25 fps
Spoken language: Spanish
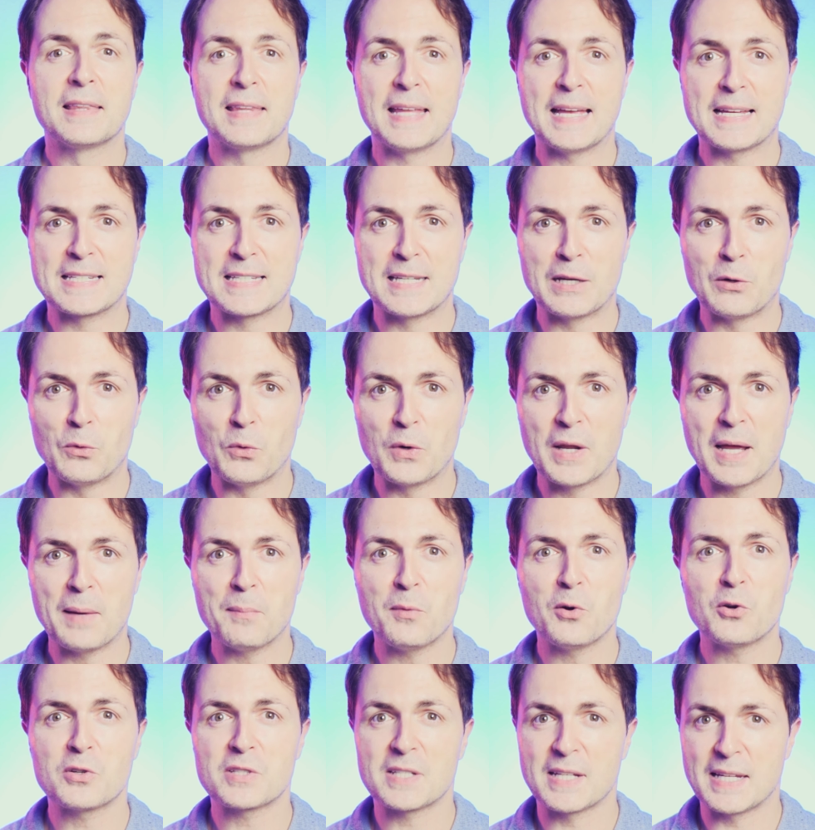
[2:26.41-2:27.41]
Te
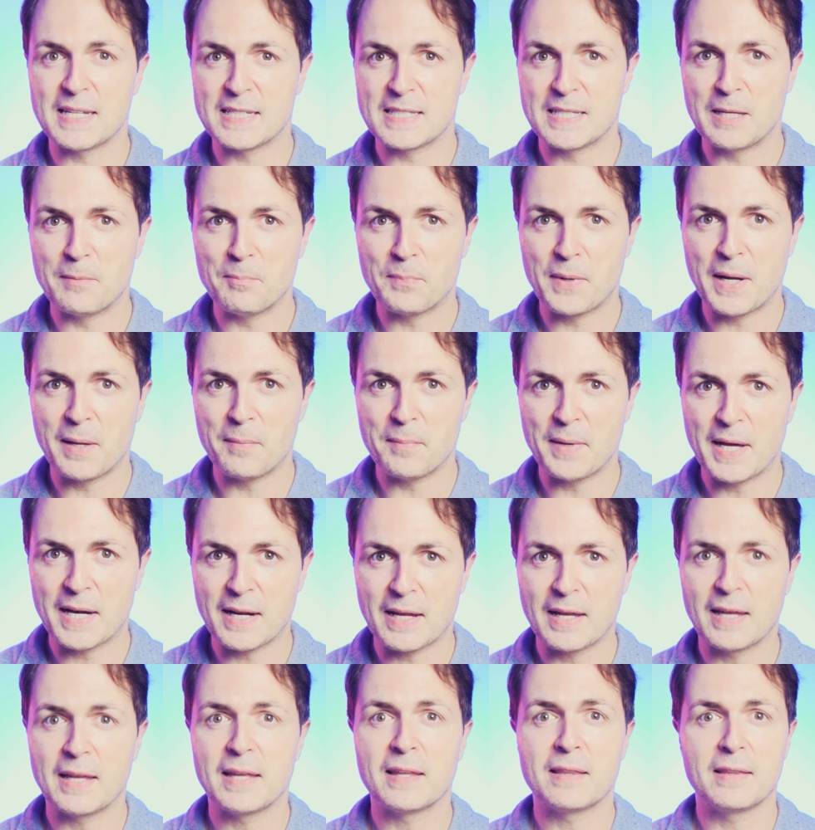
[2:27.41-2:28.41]
aseguramos que siempre hay
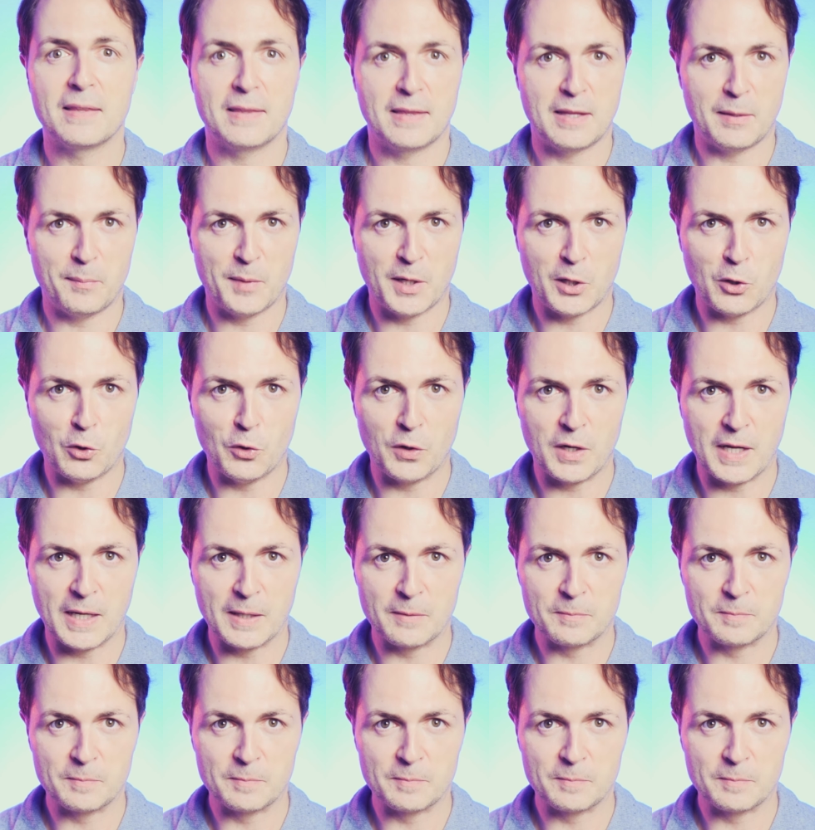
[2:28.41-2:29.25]
margen de mejora.